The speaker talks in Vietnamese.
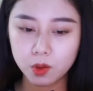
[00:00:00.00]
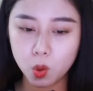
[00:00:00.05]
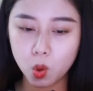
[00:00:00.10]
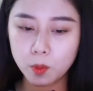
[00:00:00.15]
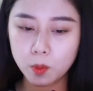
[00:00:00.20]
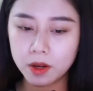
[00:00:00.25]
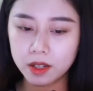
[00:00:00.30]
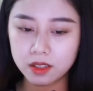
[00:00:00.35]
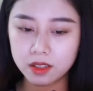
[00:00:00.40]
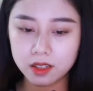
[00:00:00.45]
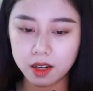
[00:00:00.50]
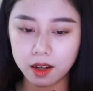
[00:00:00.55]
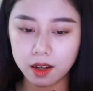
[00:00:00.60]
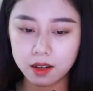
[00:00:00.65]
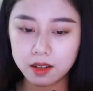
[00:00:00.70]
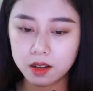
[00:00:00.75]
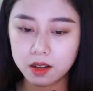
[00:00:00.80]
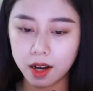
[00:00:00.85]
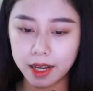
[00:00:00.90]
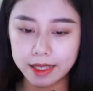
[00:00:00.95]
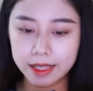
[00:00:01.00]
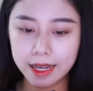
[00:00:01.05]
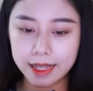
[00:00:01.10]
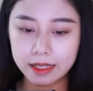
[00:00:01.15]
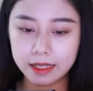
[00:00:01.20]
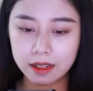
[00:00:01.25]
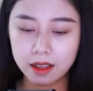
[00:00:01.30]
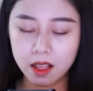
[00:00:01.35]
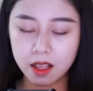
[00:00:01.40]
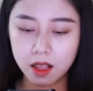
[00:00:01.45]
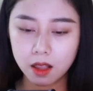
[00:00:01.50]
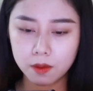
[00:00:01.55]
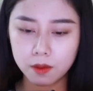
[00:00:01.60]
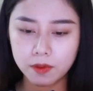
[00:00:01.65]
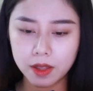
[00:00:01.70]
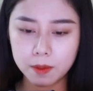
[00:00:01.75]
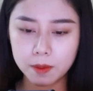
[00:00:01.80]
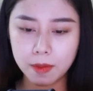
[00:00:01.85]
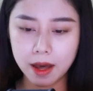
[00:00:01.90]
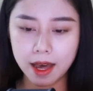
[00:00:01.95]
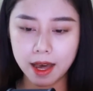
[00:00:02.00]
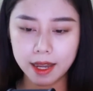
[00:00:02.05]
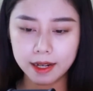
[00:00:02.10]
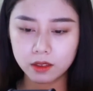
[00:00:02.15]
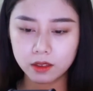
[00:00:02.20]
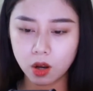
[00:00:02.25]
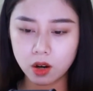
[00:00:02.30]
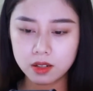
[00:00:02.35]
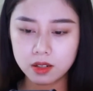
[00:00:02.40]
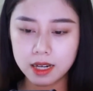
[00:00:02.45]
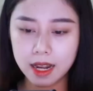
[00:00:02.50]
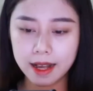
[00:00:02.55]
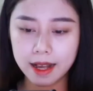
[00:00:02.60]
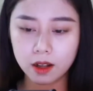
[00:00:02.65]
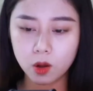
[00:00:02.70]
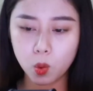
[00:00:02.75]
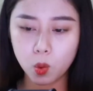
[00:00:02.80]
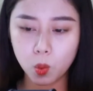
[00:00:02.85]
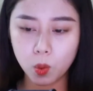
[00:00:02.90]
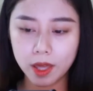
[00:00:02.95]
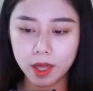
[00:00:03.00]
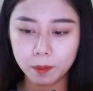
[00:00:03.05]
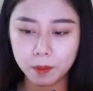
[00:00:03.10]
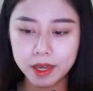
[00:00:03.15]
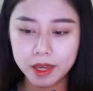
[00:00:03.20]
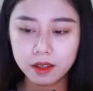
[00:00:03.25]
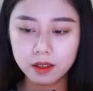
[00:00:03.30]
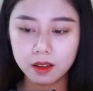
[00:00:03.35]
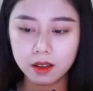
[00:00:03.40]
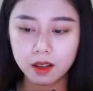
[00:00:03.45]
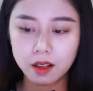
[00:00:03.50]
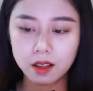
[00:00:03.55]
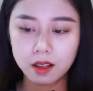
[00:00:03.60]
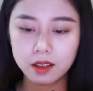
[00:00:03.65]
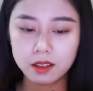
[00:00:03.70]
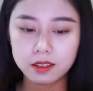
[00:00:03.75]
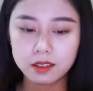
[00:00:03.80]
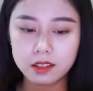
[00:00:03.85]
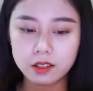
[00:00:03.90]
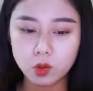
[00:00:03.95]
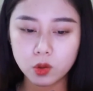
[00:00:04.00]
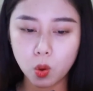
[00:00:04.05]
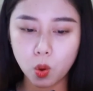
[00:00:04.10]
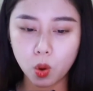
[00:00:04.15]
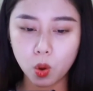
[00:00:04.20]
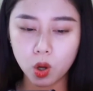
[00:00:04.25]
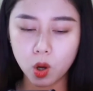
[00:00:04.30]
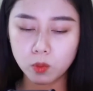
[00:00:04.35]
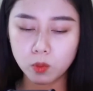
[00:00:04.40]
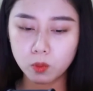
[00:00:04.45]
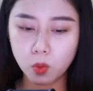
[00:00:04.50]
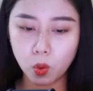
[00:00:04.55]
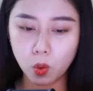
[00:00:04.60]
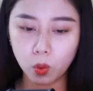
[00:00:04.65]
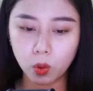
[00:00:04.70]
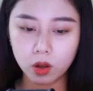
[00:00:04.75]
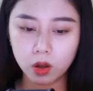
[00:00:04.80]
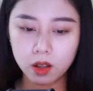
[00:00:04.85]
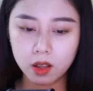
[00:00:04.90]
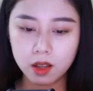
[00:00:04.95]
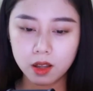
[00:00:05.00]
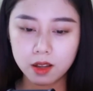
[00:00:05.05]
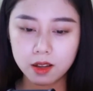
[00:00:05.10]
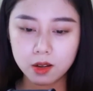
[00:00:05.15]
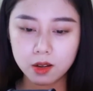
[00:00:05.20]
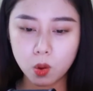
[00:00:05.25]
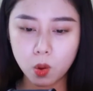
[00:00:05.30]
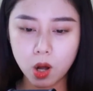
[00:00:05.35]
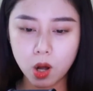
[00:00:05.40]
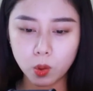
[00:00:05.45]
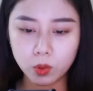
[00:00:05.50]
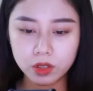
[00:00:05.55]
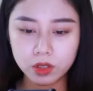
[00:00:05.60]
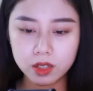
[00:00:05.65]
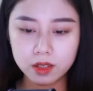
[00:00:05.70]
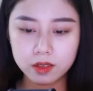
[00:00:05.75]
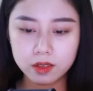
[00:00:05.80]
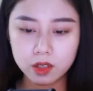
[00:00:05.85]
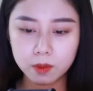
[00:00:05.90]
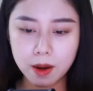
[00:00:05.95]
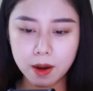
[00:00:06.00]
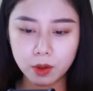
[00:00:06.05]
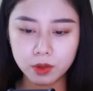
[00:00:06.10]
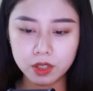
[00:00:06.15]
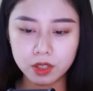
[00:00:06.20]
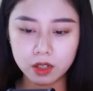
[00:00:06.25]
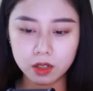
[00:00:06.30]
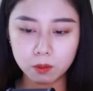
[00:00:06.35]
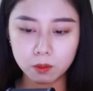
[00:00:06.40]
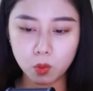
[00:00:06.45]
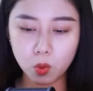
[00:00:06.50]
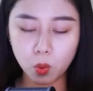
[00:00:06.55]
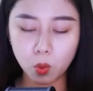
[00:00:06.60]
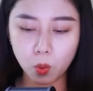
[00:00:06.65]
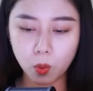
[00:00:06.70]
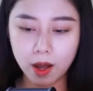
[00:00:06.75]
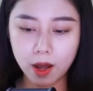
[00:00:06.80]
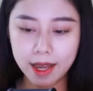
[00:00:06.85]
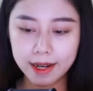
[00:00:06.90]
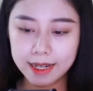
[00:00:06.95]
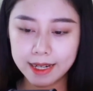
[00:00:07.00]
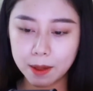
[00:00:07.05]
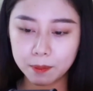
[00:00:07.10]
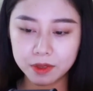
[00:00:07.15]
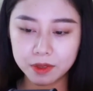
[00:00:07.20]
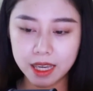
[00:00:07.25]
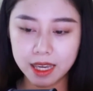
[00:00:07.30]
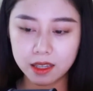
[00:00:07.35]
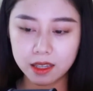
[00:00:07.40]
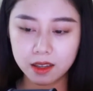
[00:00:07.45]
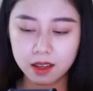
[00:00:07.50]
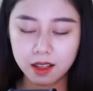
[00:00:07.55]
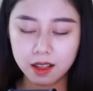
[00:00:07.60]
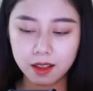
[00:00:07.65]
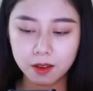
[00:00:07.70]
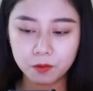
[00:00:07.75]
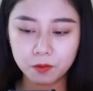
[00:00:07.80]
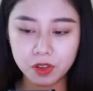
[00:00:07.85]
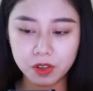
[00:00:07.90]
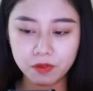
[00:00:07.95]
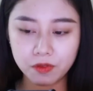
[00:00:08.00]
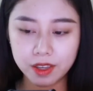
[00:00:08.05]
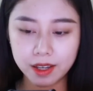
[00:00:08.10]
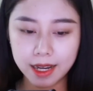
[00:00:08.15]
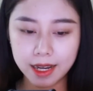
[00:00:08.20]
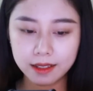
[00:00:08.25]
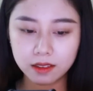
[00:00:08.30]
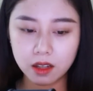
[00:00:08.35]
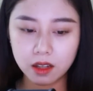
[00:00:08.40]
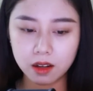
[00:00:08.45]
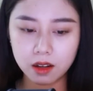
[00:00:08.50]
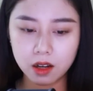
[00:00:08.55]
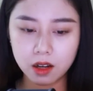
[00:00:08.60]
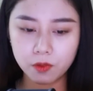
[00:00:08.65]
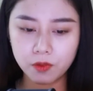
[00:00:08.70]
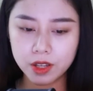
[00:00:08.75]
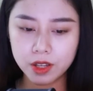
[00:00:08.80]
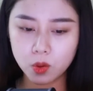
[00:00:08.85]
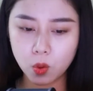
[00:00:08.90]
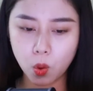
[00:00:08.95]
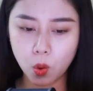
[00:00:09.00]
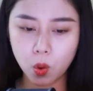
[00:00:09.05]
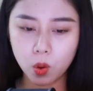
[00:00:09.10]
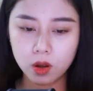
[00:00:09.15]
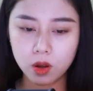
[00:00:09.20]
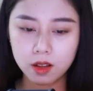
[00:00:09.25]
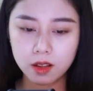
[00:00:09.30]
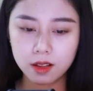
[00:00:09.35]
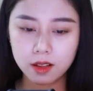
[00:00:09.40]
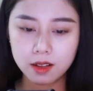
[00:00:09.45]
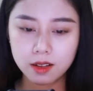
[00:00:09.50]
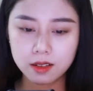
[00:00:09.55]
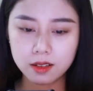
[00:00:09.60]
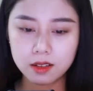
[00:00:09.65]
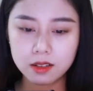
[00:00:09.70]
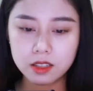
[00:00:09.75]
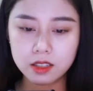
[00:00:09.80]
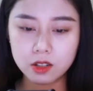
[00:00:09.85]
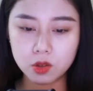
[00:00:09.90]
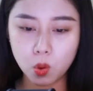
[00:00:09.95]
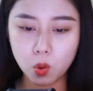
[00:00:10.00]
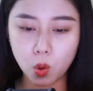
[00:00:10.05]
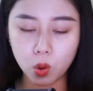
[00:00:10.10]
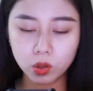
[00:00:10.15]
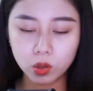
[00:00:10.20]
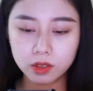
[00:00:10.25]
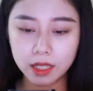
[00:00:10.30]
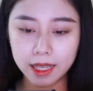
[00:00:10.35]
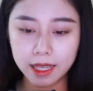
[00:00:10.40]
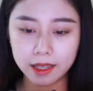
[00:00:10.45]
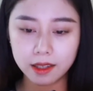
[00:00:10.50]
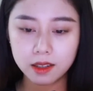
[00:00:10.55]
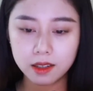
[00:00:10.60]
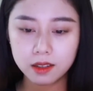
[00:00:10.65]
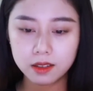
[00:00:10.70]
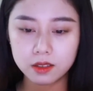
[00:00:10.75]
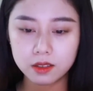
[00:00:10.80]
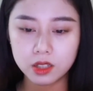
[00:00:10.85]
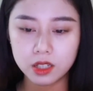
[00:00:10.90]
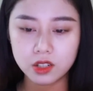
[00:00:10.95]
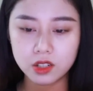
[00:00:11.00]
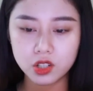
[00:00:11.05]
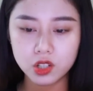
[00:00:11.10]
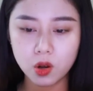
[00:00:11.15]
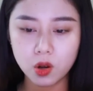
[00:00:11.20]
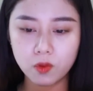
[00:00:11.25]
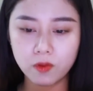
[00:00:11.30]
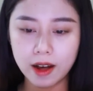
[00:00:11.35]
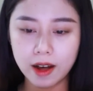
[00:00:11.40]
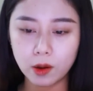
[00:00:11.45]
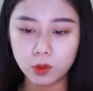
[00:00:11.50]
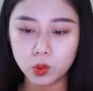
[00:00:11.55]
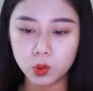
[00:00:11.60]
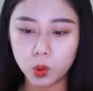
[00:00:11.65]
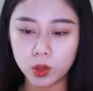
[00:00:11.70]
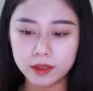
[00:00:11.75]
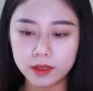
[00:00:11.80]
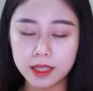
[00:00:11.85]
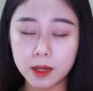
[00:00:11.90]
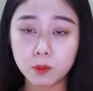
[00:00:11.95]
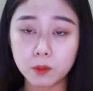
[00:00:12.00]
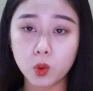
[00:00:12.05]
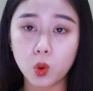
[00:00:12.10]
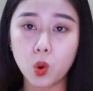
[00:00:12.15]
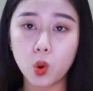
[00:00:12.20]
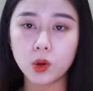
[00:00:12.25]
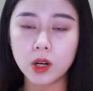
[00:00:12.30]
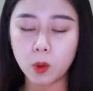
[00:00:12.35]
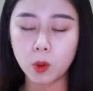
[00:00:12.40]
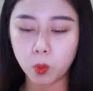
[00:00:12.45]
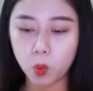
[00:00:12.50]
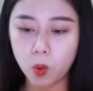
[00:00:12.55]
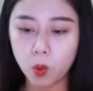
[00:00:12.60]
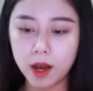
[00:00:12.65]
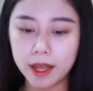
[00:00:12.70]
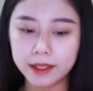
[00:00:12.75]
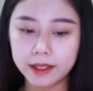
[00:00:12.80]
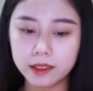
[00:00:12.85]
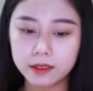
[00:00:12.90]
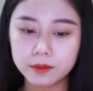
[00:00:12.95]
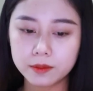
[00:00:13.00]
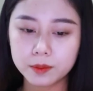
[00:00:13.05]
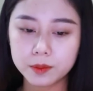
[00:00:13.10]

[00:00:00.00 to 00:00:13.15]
Cô mừng rỡ gọi anh, vậy mà anh tỏ ra không quen biết. Nhưng cô không buồn. Cô hầu như chưa bao giờ buồn quá 5 giây vì việc anh thờ ơ với cô. Cứ như cô có thể nhìn sâu vào nội tâm cô độc của anh.